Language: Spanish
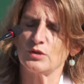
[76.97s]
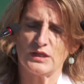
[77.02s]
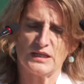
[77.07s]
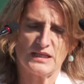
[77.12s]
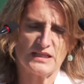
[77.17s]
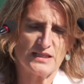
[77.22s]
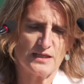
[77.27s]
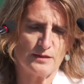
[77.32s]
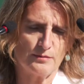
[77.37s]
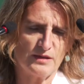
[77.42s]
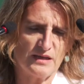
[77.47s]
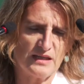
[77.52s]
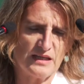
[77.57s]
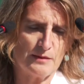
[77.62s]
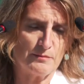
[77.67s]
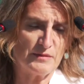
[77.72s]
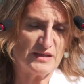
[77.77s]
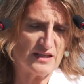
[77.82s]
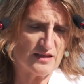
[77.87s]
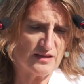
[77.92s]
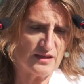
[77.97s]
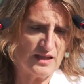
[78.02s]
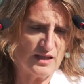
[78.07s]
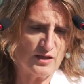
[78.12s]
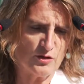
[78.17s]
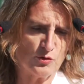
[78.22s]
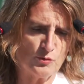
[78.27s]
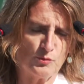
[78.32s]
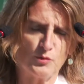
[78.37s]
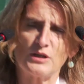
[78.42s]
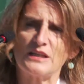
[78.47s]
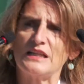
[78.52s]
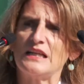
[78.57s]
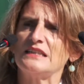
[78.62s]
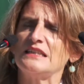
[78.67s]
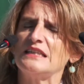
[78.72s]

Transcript: que se ve amenazado por la